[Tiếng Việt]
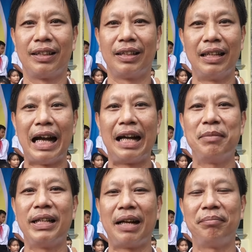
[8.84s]
gần
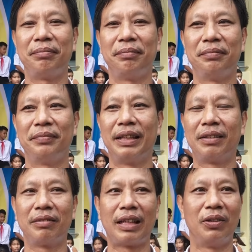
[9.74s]
20 năm nên
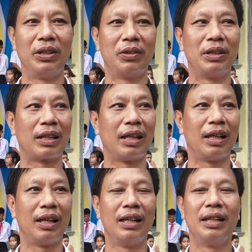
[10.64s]
cũng thấu hiểu được,
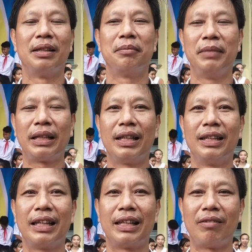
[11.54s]
biết
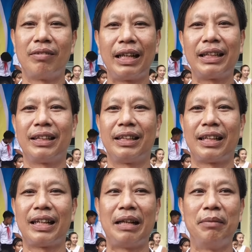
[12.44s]
từng cái ngóc ngách
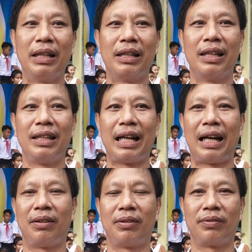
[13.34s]
các em ở nơi
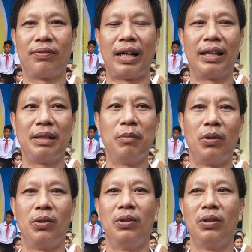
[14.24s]
nào phải đi
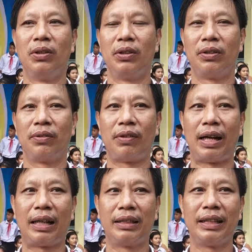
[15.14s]
bộ
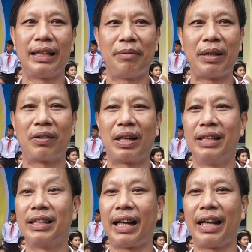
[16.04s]
và những em nào
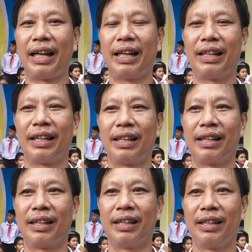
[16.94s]
cần xe.
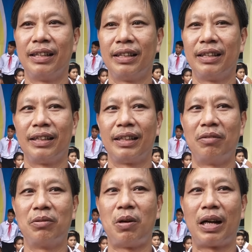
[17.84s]
Thì
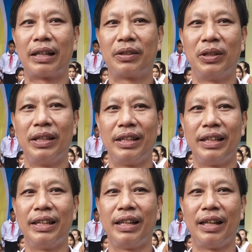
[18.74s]
thông qua cái chuyến
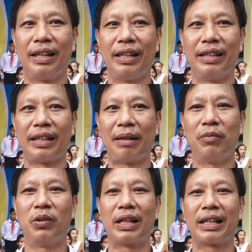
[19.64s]
đi lên thăm
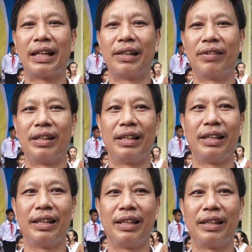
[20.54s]
mộ K'Rể với
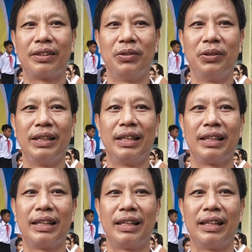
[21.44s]
chú Huy đấy
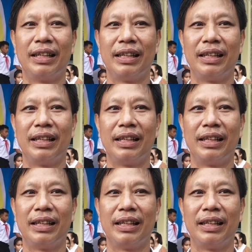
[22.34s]
thì